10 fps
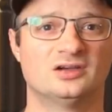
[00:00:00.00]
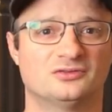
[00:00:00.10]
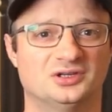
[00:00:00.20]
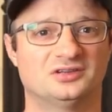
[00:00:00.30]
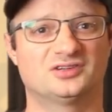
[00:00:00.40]

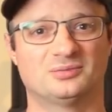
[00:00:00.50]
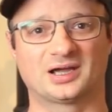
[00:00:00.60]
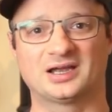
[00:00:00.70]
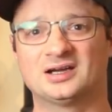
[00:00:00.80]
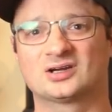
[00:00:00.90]
Für den
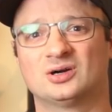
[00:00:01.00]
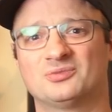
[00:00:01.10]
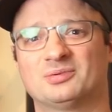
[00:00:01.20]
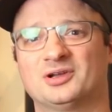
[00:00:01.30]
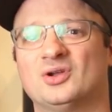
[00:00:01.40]
Verbrenner kommt
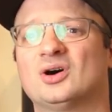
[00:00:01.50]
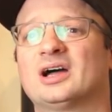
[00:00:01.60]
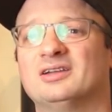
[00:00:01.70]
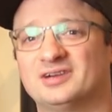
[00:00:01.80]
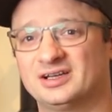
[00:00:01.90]
aber noch
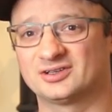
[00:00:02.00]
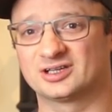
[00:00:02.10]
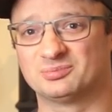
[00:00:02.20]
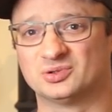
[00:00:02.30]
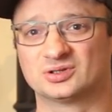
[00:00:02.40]
ein
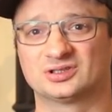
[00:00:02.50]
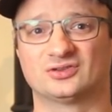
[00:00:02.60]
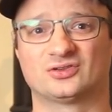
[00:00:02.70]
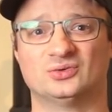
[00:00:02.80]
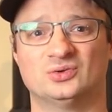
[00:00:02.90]
weiterer Punkt
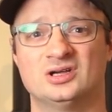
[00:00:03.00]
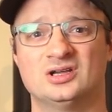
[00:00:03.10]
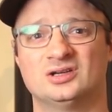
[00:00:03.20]
hinzu,